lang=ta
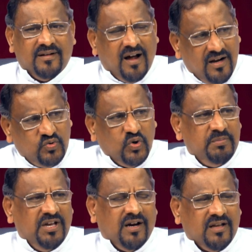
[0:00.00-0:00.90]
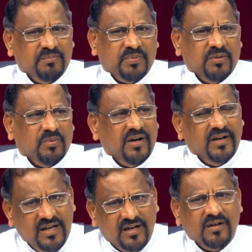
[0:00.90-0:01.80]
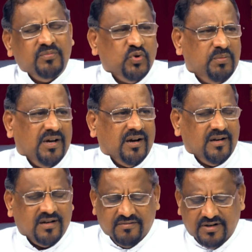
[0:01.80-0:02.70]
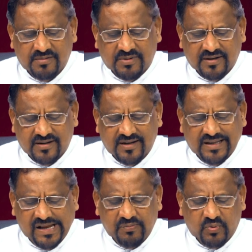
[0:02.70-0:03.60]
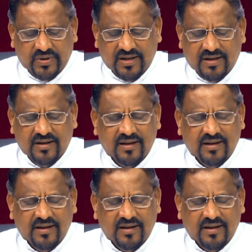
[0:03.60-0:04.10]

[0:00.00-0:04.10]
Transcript: நான் தூய்மையாக இருப்பது போல நீங்களும் தூய்மையாக இருக்க வேண்டும் என்கிற இறைவனுடைய